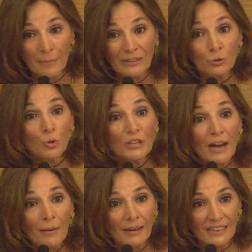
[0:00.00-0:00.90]

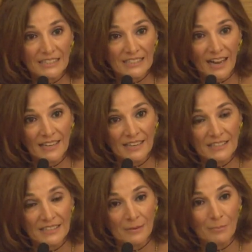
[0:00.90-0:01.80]
patrullaba las
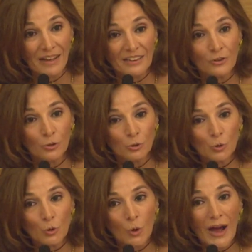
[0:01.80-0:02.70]
calles del Madrid
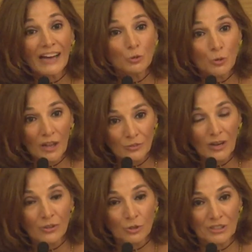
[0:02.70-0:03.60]
nocturno
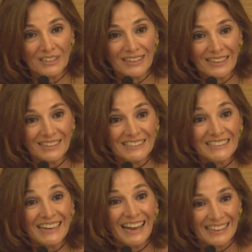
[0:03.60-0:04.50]
ayudando a los indigentes
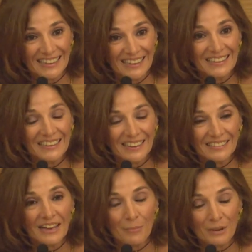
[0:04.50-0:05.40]
que
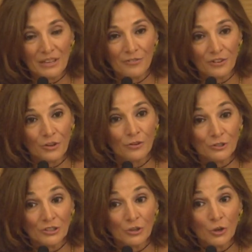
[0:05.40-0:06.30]
languidecían de hambre y de frío en
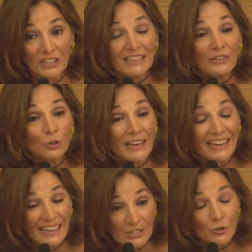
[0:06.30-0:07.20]
los rincones,
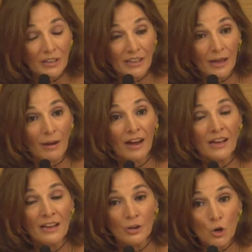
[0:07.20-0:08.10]
dándole eso que daba
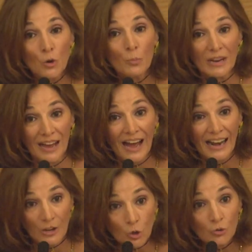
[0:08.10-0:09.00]
nombre a
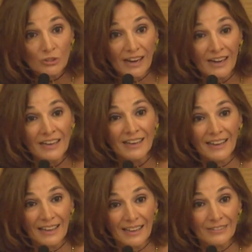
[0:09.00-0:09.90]
la ronda,
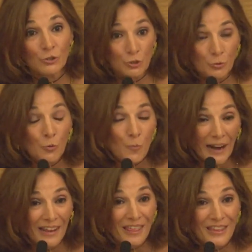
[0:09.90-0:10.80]
eh, dos, un
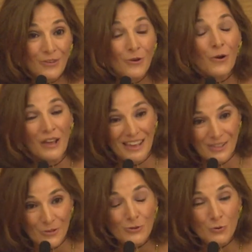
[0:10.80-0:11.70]
panecillo
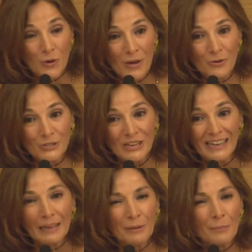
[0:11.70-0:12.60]
y dos huevos.
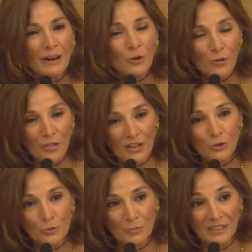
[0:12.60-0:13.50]
También va a conocer
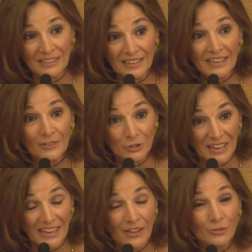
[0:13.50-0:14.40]
los
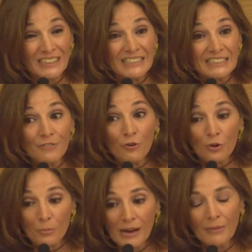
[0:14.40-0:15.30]
mentideros, allá donde se
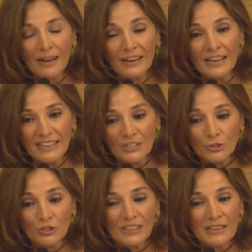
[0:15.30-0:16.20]
formaban
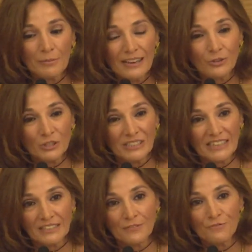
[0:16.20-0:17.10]
esos libelos,
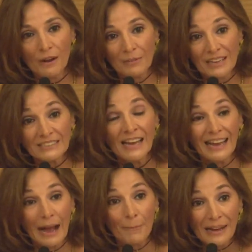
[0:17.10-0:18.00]
esas infamias
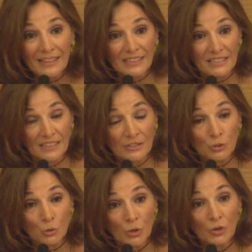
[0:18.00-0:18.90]
capaces de
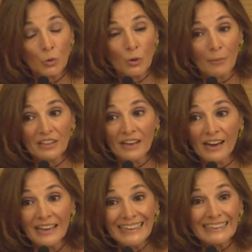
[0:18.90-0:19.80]
destruir una
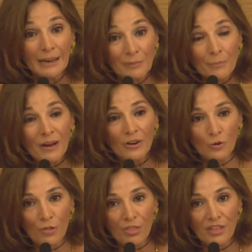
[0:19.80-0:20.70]
vida. Y también va a
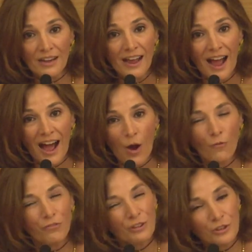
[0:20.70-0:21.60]
conocer a
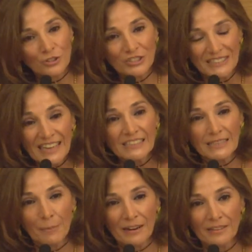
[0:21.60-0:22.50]
oficios ya
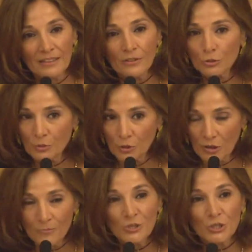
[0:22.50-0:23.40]
desaparecidos, pero
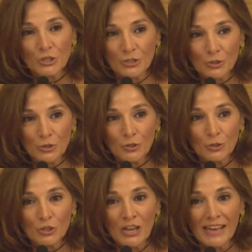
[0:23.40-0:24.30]
que muchos de
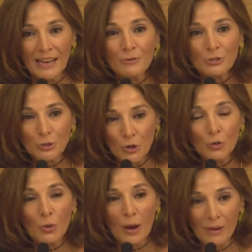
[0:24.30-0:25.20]
nosotros hemos
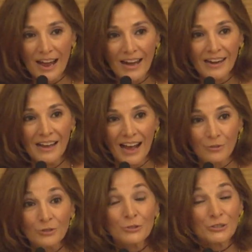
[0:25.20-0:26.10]
oído hablar a
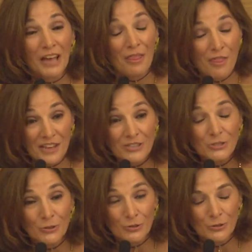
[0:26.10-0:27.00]
nuestros
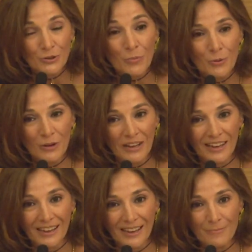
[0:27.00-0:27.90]
ancestros, ¿no?
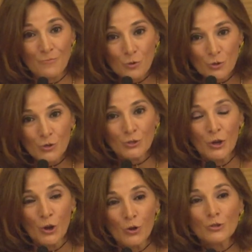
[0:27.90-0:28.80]
Porque muchos
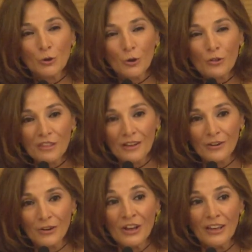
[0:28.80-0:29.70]
los
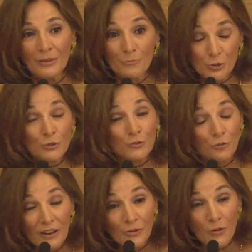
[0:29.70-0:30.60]
conocieron y muchos
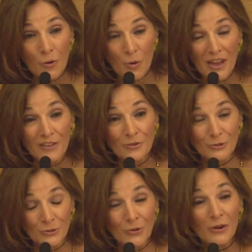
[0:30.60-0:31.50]
fueron como
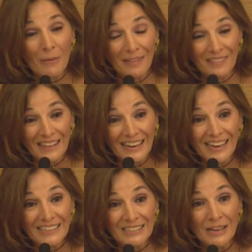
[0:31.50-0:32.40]
ellos, ¿no?
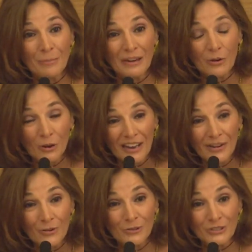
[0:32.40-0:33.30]
Lavanderas,
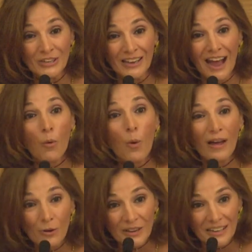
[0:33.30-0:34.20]
pregoneros,
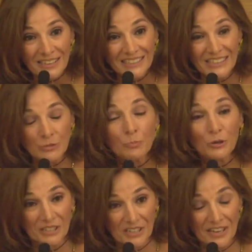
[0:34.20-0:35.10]
aguadores,
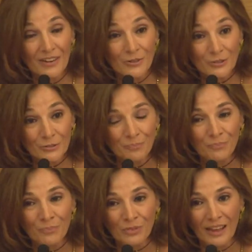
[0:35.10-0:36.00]
esportilleros.
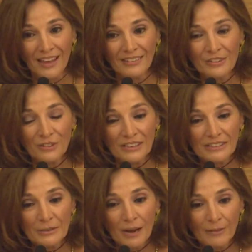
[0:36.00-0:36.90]
En
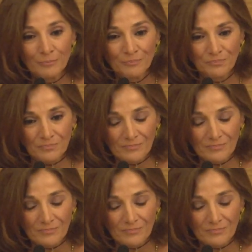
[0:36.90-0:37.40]
definitiva,